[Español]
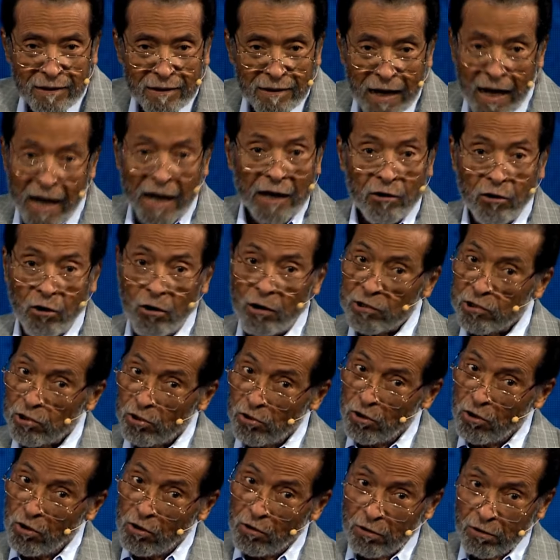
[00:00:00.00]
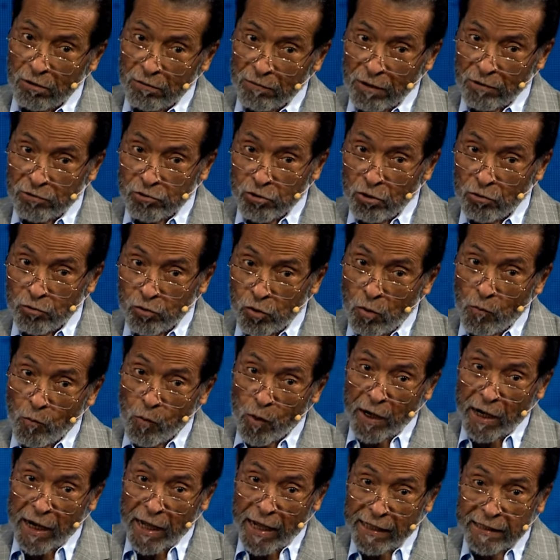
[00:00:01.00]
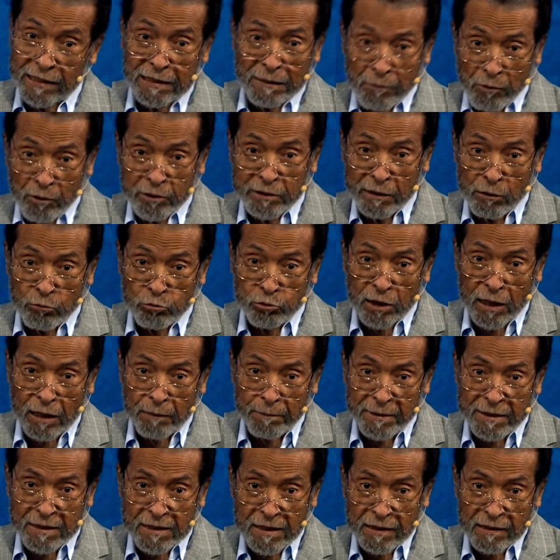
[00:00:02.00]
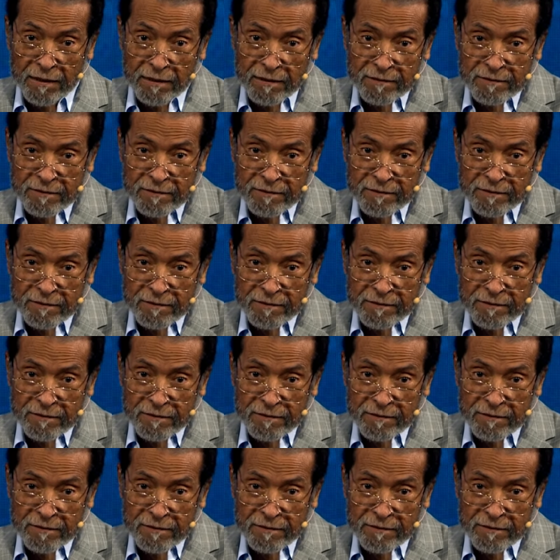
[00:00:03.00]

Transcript: Ah, no, eso no. Son, buena gente porque te gusta la pizza.